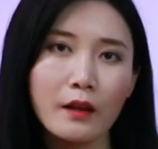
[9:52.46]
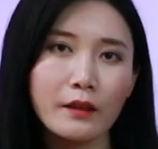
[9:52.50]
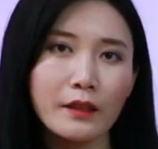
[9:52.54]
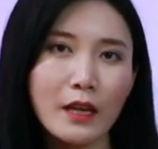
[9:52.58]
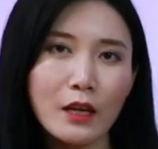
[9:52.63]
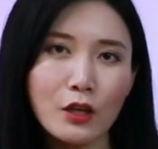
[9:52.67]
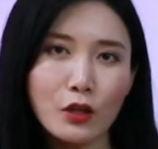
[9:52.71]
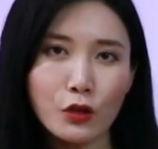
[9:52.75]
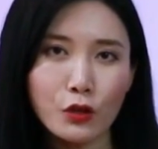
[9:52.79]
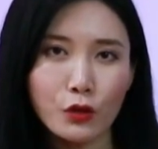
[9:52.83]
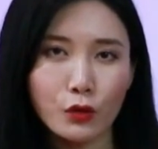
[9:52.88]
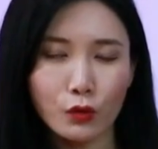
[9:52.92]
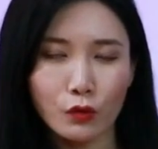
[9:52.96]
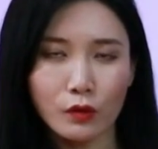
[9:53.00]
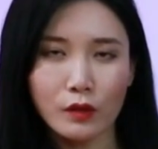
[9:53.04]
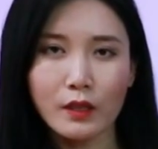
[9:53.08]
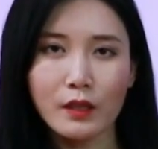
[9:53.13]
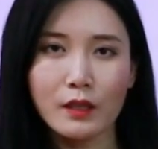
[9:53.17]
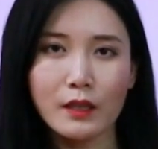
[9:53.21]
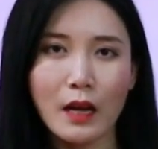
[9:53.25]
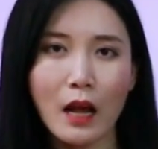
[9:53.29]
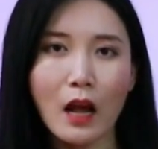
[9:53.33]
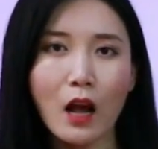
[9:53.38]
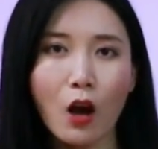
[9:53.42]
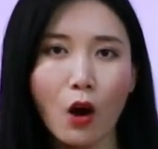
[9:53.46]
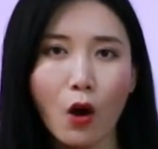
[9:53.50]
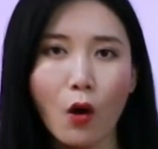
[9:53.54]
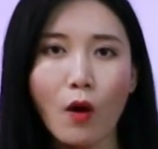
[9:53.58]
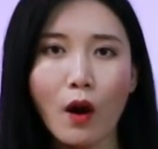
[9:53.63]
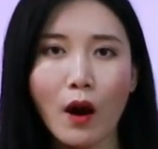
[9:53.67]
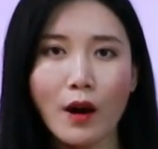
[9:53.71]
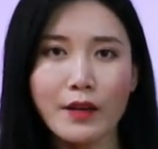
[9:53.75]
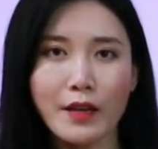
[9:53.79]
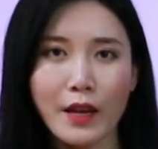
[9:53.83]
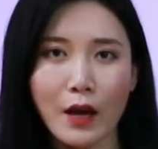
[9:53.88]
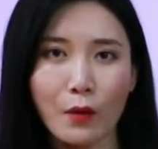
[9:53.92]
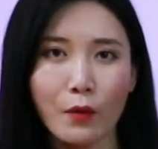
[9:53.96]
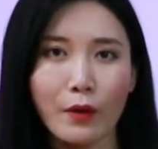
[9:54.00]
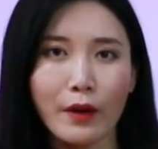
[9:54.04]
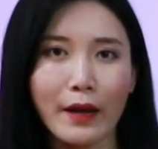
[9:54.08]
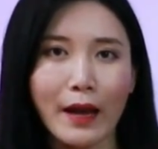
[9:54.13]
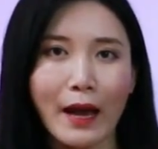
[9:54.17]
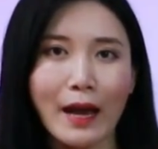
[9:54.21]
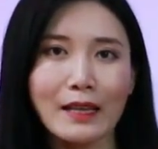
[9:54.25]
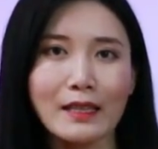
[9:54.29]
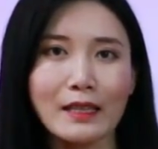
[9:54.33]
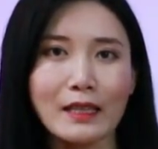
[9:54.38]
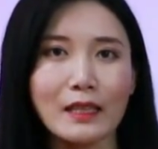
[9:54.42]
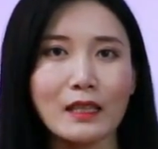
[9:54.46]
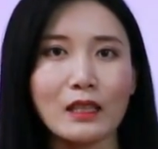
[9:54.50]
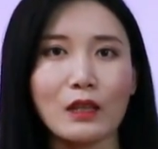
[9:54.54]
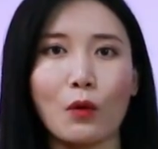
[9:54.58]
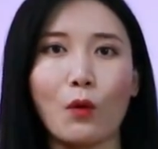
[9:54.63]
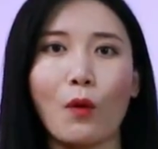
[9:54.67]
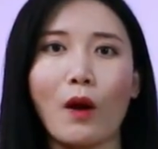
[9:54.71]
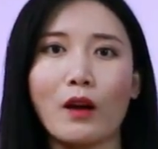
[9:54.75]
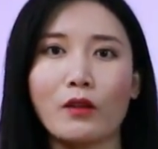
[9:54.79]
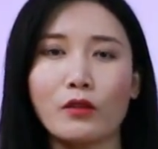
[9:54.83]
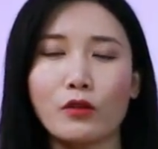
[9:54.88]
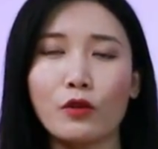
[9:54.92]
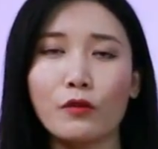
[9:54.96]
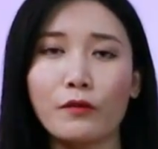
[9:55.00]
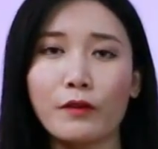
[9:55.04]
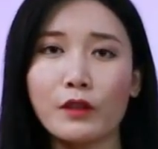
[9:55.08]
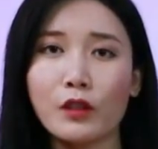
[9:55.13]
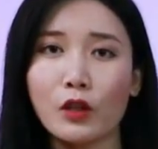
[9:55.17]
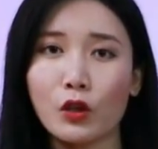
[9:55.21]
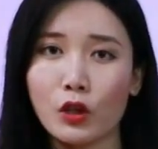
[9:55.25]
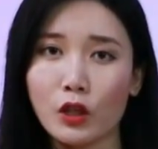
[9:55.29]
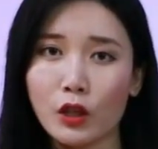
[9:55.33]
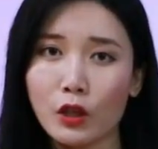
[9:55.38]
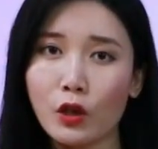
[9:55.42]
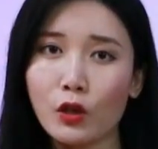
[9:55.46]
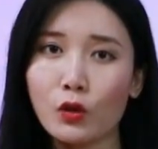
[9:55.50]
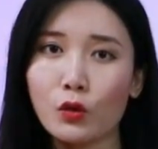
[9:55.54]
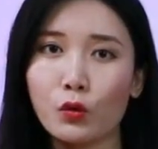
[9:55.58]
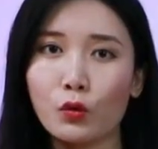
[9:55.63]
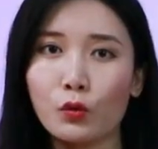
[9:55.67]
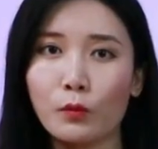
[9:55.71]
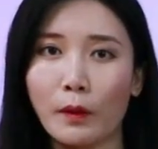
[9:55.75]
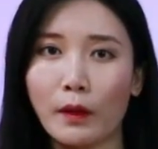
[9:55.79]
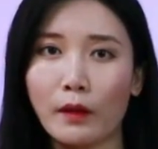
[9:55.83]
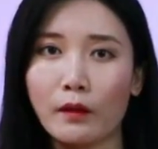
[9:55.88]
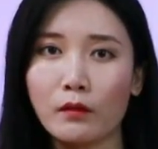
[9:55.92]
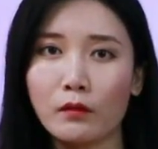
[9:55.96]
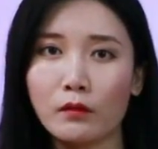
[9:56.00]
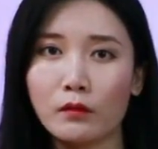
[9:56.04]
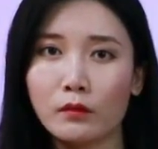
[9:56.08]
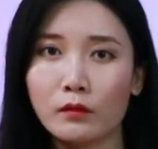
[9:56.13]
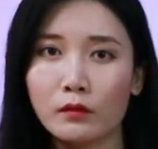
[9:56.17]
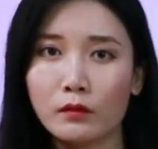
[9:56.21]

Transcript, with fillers: 但是许金山偶尔也会开妻子黄秀芬的车出门。